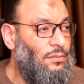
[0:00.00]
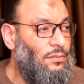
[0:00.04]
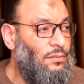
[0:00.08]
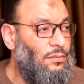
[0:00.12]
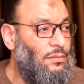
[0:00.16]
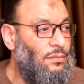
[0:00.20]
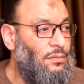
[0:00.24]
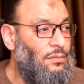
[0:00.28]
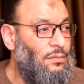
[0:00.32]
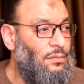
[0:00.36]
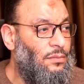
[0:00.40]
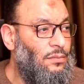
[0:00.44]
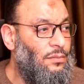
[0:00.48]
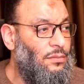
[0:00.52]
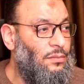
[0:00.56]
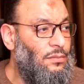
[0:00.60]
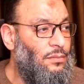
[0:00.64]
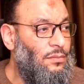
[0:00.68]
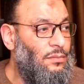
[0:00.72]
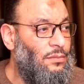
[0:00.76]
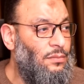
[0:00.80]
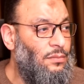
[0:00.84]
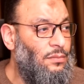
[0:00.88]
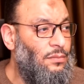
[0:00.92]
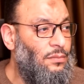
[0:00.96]
وهو
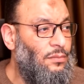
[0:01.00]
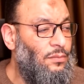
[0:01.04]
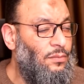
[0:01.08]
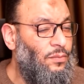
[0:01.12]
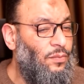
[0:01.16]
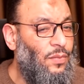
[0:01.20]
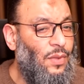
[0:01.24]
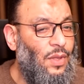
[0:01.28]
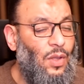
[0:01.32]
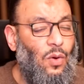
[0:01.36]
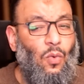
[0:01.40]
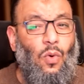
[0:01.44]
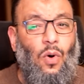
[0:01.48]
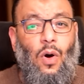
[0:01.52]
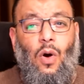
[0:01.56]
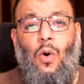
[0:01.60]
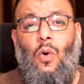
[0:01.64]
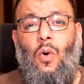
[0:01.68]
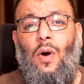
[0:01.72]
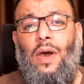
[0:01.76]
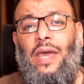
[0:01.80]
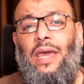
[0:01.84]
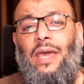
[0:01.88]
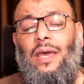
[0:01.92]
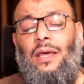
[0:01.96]
مجنب
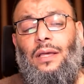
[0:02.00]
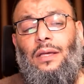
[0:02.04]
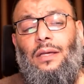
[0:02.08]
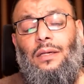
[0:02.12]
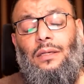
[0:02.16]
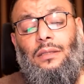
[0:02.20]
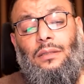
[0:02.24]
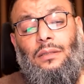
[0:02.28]
وهو ايه